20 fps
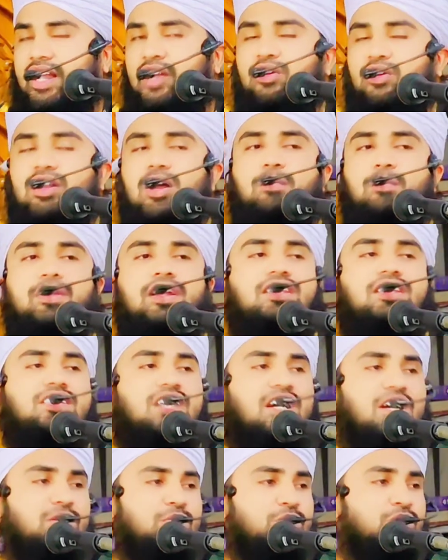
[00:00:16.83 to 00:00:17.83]
এখন আমরা
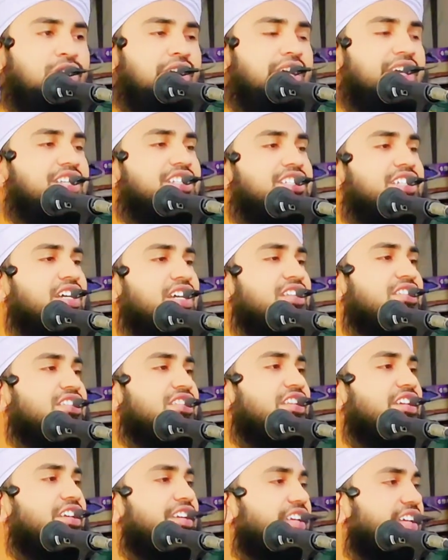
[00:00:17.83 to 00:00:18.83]
জানবো এই সাত
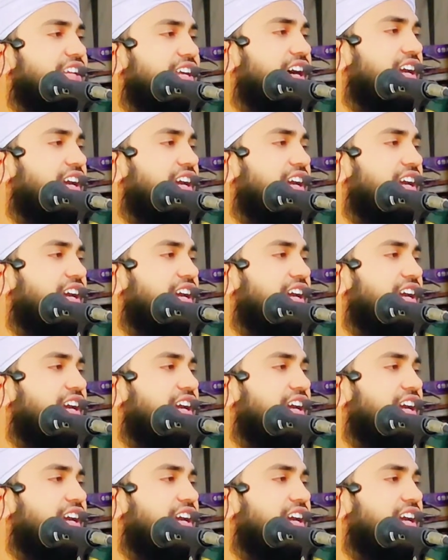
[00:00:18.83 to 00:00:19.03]
শ্রেণী